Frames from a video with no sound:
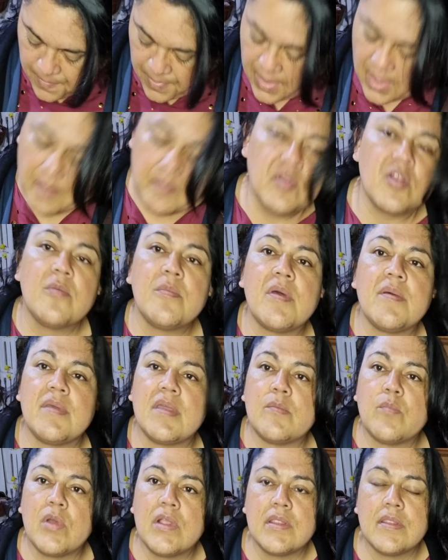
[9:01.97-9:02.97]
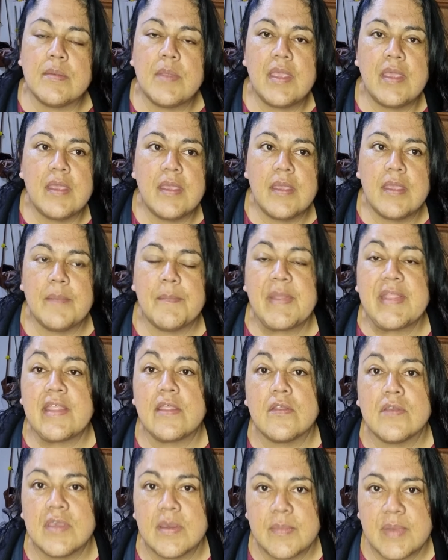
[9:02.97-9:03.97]
a mí no me habían eh,
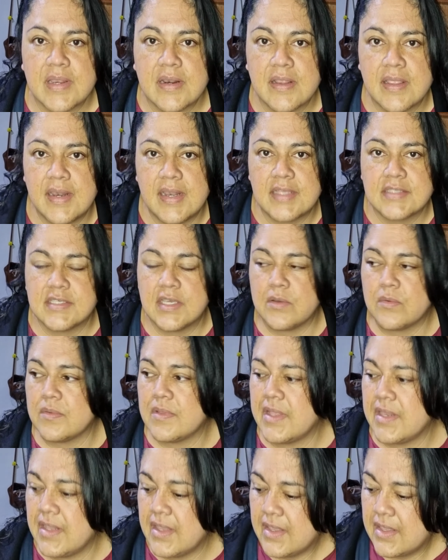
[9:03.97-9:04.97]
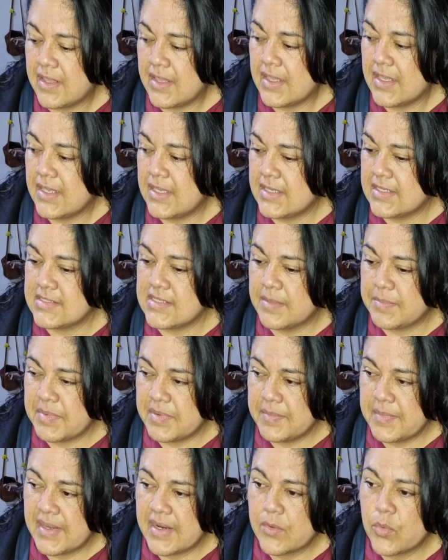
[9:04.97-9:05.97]
mandado llamar a la secundaria. Es la
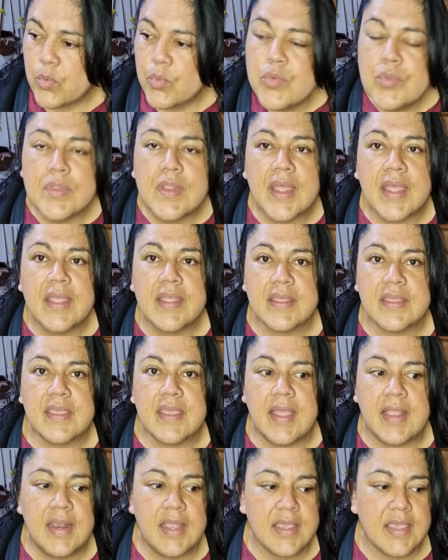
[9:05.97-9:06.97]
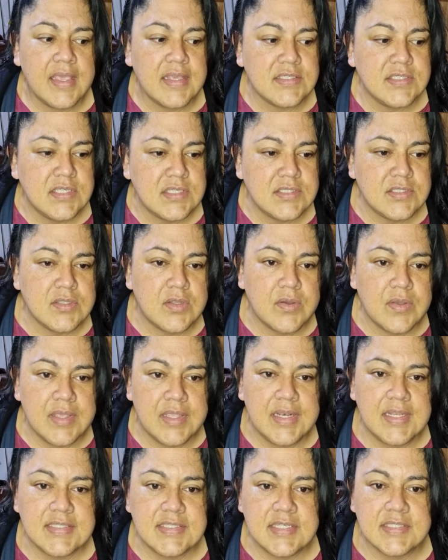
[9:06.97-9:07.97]
primera junta a la que asisto
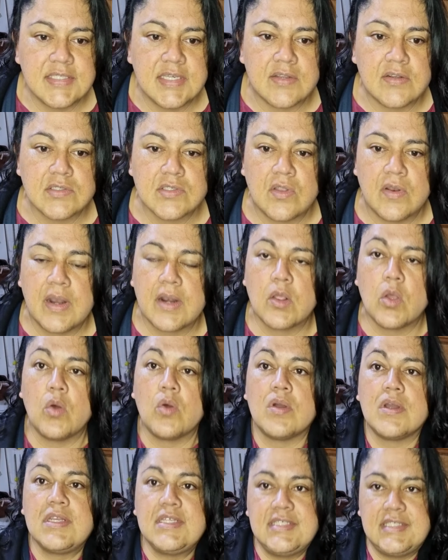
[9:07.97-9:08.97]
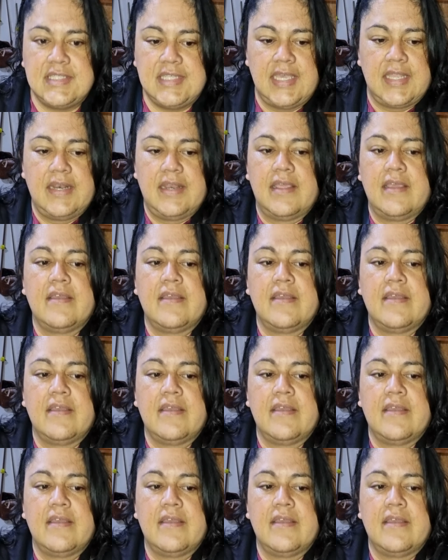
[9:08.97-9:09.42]
en este ciclo escolar con Cristian.